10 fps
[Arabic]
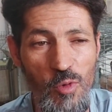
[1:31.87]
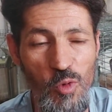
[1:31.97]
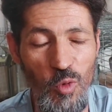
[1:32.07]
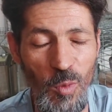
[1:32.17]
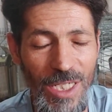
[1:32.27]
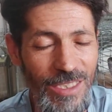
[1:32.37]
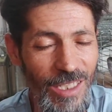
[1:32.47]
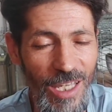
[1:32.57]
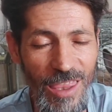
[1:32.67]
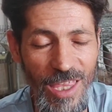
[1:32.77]
وما
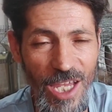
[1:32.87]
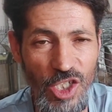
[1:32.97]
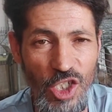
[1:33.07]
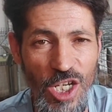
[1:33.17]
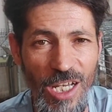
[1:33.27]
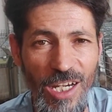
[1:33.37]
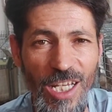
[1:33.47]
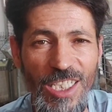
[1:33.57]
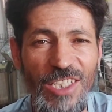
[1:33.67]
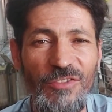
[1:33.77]
يتغذاش
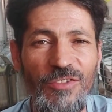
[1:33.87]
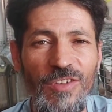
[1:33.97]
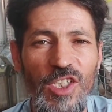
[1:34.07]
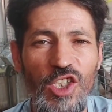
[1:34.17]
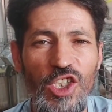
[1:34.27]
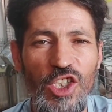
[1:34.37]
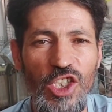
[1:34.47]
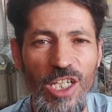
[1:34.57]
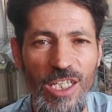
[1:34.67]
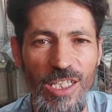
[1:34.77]
راح يفقد
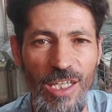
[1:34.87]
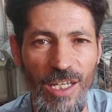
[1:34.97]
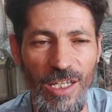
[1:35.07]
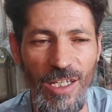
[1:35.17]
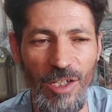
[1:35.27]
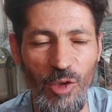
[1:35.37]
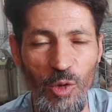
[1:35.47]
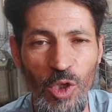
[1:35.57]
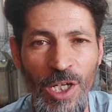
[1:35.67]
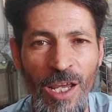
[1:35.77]
الشهية
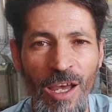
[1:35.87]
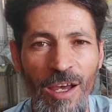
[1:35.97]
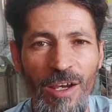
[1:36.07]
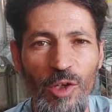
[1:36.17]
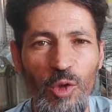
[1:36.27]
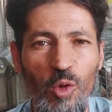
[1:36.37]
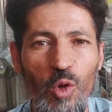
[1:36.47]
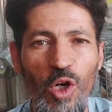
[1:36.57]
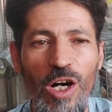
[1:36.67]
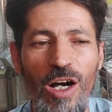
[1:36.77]
وهنا
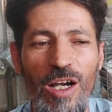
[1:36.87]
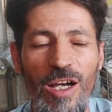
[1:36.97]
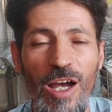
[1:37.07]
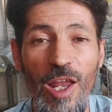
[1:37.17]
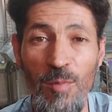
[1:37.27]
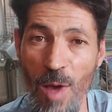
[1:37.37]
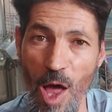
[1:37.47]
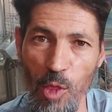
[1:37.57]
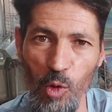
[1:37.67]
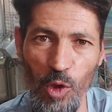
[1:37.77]
يوقع
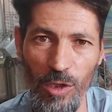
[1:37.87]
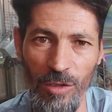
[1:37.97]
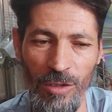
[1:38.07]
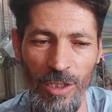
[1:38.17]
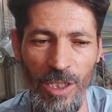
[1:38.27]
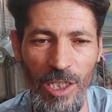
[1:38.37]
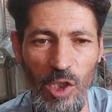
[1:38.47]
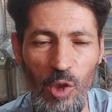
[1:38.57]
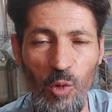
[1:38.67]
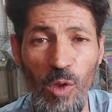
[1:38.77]
المحظور
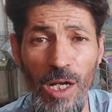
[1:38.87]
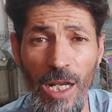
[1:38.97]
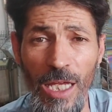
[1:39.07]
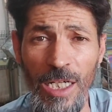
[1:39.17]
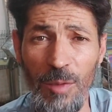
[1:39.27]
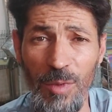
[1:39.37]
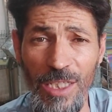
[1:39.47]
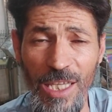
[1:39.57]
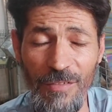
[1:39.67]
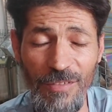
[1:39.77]
اللي هو الأرنب
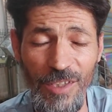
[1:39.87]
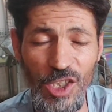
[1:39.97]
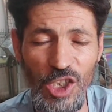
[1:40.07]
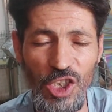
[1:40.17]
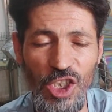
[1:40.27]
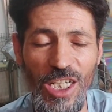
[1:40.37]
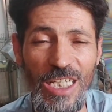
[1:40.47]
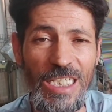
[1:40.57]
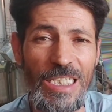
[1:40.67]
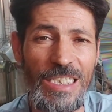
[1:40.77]
إذا فقد
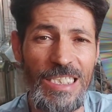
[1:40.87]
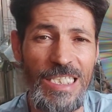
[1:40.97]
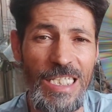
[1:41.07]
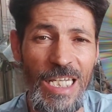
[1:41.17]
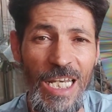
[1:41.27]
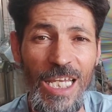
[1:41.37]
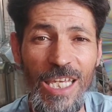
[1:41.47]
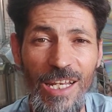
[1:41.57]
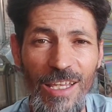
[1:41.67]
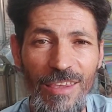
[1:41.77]
الشهية
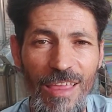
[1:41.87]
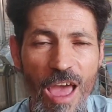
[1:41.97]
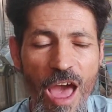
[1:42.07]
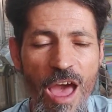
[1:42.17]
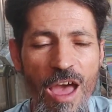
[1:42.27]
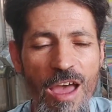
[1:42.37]
استهلاك الغذاء